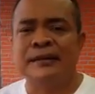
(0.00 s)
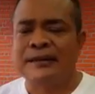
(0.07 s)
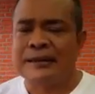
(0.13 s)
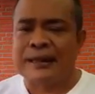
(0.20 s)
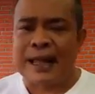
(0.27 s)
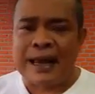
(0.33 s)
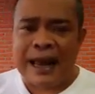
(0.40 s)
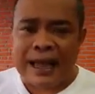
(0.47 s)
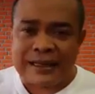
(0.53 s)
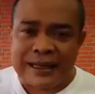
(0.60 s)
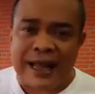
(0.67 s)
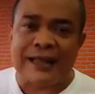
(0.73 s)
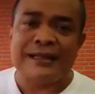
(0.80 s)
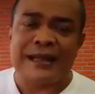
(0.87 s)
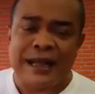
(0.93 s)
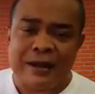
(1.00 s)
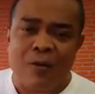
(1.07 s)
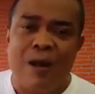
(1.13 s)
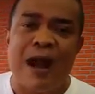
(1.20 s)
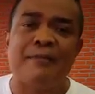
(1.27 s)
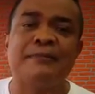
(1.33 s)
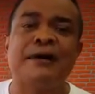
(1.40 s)
แต่หลักใหญ่ใจค
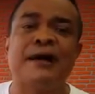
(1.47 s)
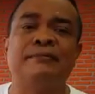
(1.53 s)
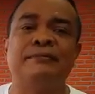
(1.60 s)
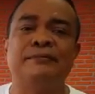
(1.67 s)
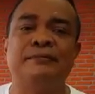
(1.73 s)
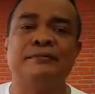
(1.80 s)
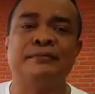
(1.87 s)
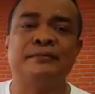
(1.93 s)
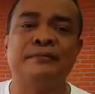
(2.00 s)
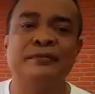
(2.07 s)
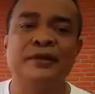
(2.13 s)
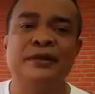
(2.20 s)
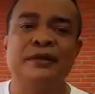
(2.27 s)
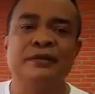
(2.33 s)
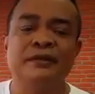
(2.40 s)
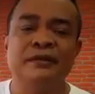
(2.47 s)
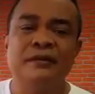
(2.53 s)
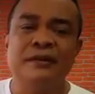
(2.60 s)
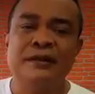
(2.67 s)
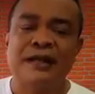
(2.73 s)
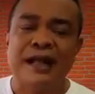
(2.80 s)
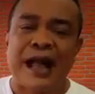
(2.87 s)
วามครับ
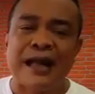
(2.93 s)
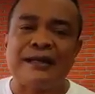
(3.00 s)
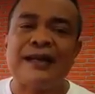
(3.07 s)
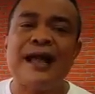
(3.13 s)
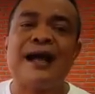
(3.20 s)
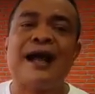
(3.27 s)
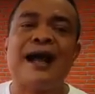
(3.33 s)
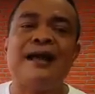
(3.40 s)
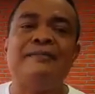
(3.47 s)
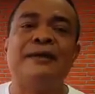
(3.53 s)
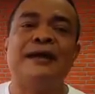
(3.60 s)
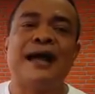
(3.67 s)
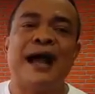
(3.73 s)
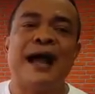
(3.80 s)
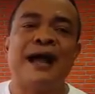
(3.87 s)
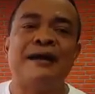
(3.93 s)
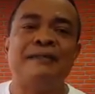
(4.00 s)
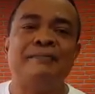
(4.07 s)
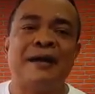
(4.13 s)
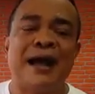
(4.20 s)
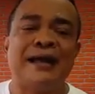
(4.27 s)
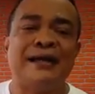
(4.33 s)
การแก้ไขปัญหา
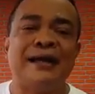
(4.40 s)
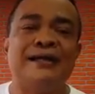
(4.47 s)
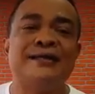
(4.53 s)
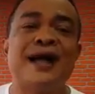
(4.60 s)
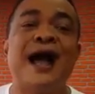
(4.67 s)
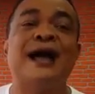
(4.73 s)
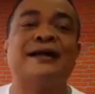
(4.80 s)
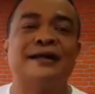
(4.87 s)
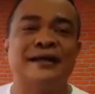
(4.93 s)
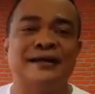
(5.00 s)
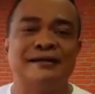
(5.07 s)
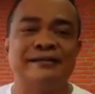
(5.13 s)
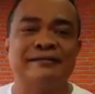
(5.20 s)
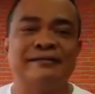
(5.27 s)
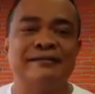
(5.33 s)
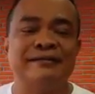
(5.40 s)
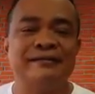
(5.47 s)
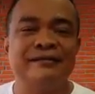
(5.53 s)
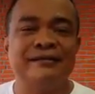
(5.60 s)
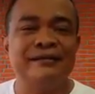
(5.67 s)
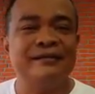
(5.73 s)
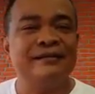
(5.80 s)
ภายในชาตินั้น
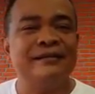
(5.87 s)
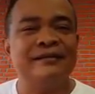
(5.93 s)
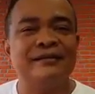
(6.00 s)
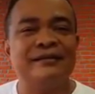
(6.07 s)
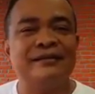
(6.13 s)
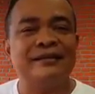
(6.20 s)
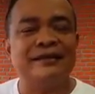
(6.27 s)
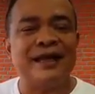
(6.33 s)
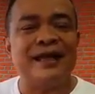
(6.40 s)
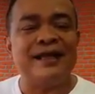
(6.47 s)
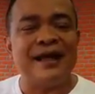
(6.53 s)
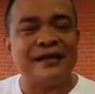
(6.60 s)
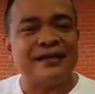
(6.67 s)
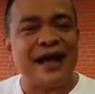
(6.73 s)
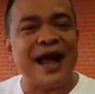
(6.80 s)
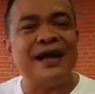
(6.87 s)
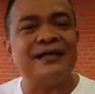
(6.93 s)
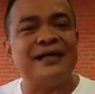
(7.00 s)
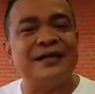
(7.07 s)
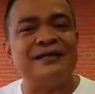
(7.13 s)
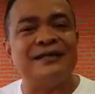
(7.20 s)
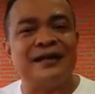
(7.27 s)
ถ้ายังใช้
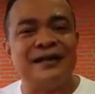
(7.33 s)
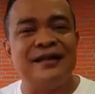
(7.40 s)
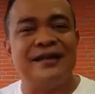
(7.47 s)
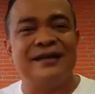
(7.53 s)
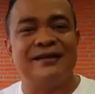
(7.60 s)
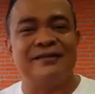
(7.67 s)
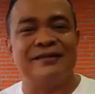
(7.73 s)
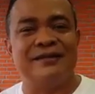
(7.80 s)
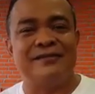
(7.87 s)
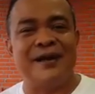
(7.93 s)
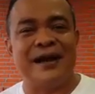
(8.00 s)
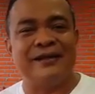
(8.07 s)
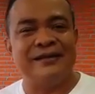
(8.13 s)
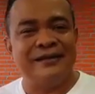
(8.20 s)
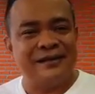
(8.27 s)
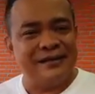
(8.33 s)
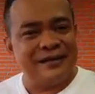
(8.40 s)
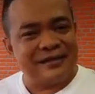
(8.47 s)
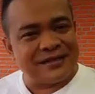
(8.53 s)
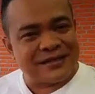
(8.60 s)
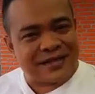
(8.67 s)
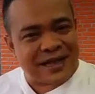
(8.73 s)
ทฤษฎีก็คือว่า
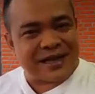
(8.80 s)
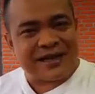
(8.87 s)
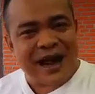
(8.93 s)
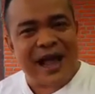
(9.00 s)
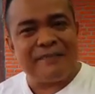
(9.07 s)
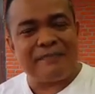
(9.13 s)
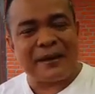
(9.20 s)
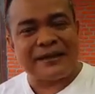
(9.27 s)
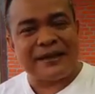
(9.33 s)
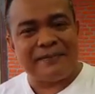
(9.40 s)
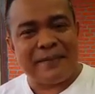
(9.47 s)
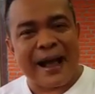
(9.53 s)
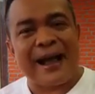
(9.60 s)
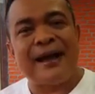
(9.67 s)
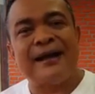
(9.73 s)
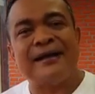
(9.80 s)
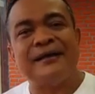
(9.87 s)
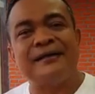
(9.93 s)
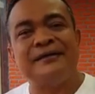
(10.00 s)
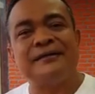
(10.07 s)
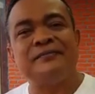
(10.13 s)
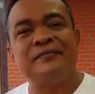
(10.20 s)
ใส่ร้ายปฏิปักษ์
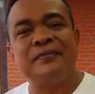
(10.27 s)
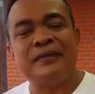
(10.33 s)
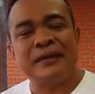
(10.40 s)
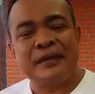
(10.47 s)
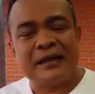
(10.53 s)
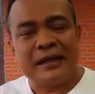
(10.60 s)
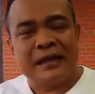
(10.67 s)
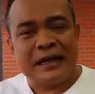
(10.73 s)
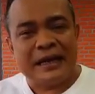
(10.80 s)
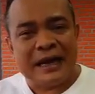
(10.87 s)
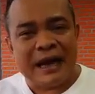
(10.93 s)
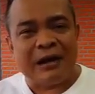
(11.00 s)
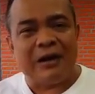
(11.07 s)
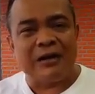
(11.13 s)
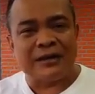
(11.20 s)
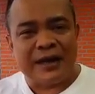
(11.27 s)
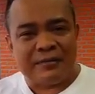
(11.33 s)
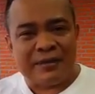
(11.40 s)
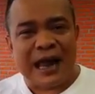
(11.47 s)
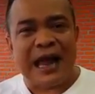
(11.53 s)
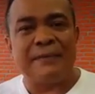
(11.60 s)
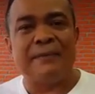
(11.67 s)
และก็
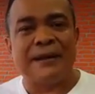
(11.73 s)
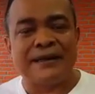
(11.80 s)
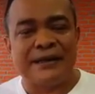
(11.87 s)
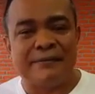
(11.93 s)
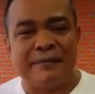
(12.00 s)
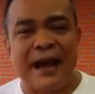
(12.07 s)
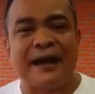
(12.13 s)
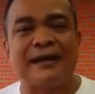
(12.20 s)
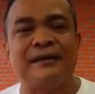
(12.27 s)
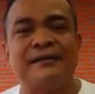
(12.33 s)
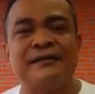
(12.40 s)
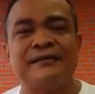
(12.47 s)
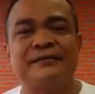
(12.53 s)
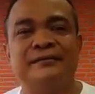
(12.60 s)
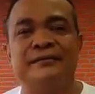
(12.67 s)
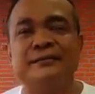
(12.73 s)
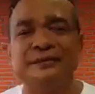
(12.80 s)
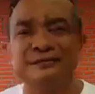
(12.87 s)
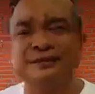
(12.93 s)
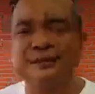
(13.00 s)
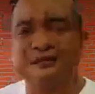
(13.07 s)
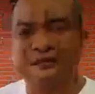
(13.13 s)
ทำลายปฏิปักษ์
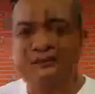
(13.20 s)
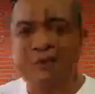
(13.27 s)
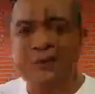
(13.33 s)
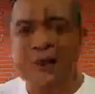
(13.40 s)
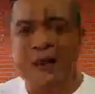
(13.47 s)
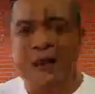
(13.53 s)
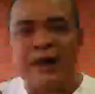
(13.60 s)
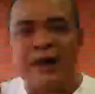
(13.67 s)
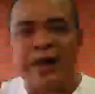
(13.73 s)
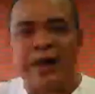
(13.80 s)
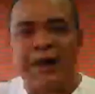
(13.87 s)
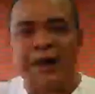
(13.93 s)
พูดง่ายๆว่า